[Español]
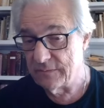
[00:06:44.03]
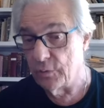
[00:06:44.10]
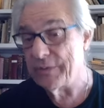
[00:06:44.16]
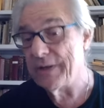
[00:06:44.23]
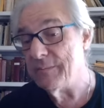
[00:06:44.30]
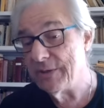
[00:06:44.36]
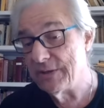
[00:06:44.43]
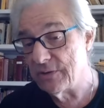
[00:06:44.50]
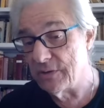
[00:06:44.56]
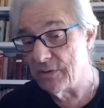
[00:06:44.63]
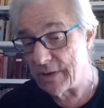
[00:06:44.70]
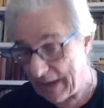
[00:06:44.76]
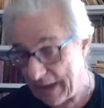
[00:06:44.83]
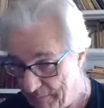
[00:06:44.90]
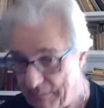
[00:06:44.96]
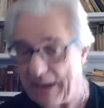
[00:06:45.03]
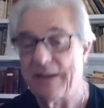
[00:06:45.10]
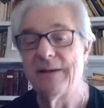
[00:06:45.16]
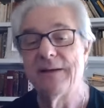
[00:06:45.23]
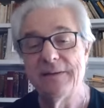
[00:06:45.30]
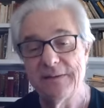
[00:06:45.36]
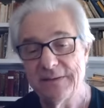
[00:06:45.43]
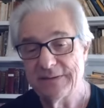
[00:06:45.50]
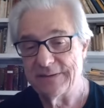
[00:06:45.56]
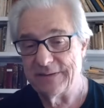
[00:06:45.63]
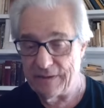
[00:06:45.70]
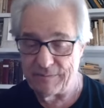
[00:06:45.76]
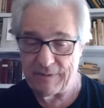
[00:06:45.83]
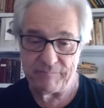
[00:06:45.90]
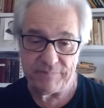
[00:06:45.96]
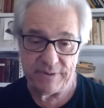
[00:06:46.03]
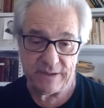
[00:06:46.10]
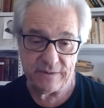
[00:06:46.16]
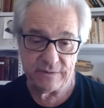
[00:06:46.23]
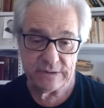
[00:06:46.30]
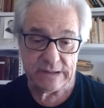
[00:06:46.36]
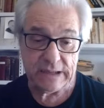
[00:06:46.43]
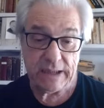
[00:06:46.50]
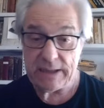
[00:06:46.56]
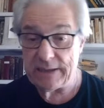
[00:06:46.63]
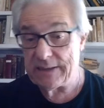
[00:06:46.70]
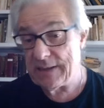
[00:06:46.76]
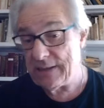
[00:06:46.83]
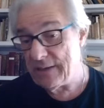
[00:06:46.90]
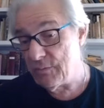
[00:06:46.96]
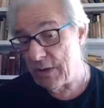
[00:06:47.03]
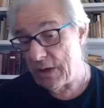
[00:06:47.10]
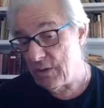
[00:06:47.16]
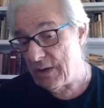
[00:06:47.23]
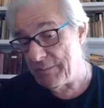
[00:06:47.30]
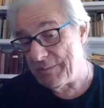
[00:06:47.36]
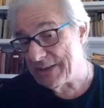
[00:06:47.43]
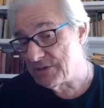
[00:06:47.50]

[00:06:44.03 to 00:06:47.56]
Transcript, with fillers: o del mitologema del vampiro. Y desde luego las